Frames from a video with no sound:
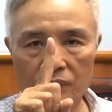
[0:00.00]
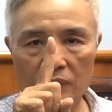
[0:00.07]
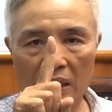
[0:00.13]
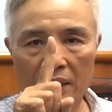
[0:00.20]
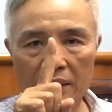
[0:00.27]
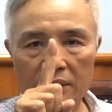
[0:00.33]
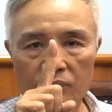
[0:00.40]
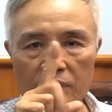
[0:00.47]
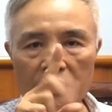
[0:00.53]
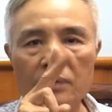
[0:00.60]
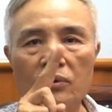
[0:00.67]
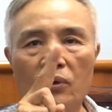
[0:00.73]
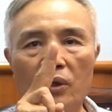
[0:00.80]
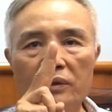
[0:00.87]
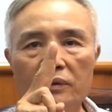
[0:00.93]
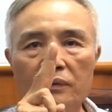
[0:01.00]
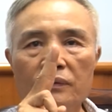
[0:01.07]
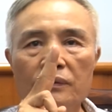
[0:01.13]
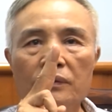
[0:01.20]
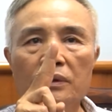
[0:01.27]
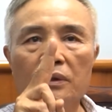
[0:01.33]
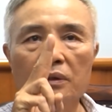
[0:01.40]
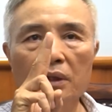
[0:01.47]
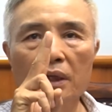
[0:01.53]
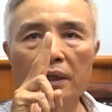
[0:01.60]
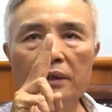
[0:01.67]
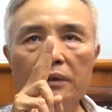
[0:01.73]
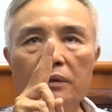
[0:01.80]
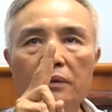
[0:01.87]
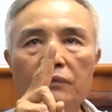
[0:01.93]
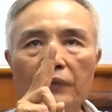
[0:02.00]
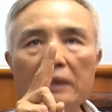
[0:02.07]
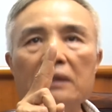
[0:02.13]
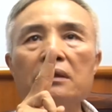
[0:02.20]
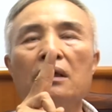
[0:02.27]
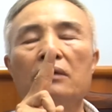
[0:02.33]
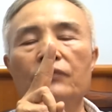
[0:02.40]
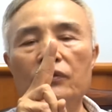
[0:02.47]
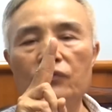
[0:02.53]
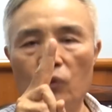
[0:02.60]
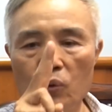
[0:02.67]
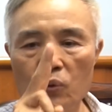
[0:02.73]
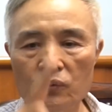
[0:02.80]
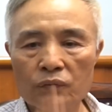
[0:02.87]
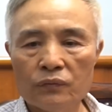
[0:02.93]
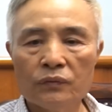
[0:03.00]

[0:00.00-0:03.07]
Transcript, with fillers: Đấy, đồng chí Ngọc Khói, người Vĩnh Tường, Vĩnh Phú.